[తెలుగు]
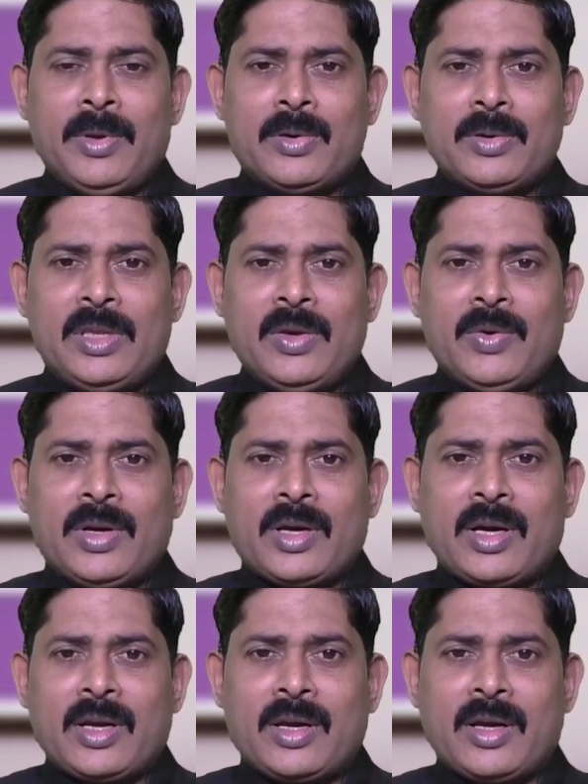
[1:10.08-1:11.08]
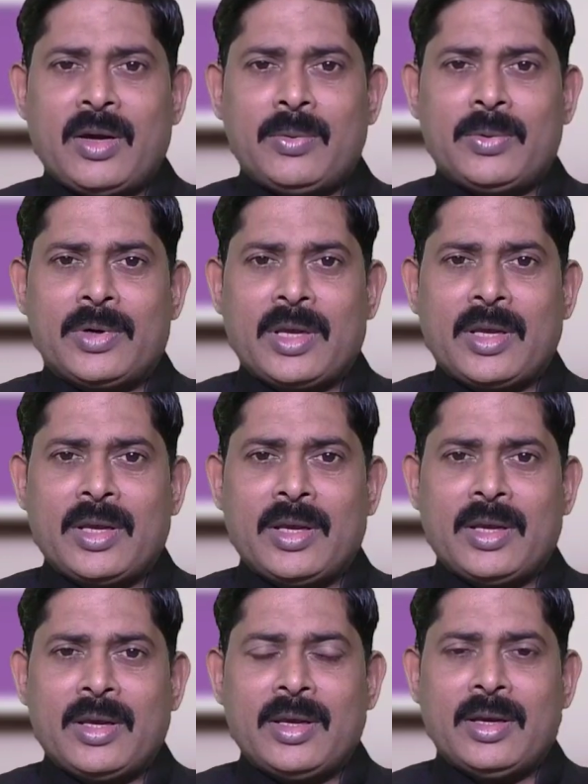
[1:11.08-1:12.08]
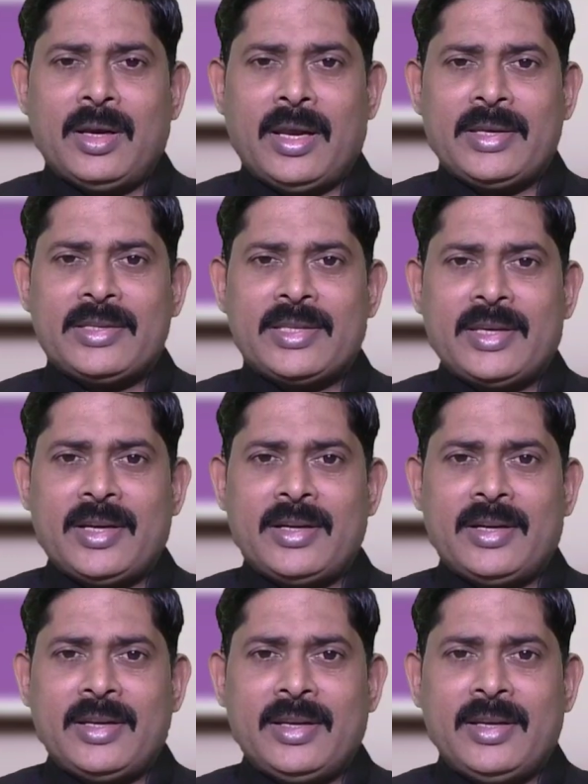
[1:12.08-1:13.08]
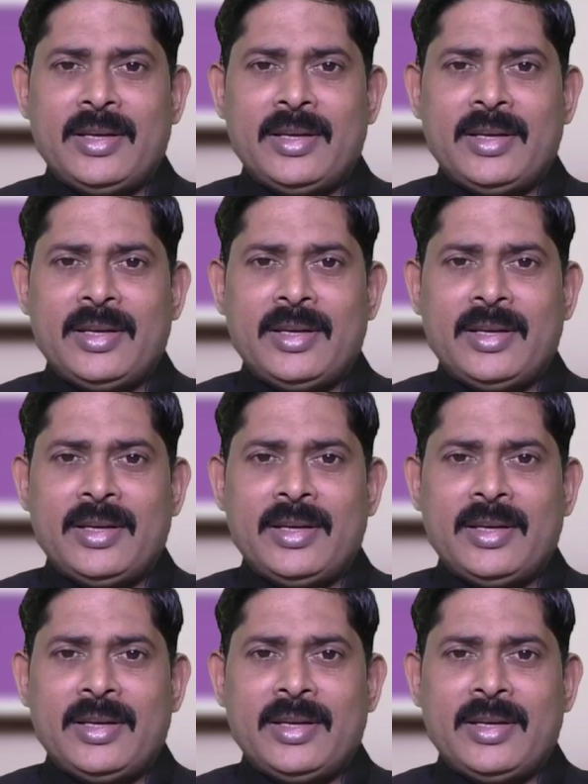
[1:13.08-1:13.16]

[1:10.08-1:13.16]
మీకు దీవెనకరంగా ఉంటే లైక్ చేయండి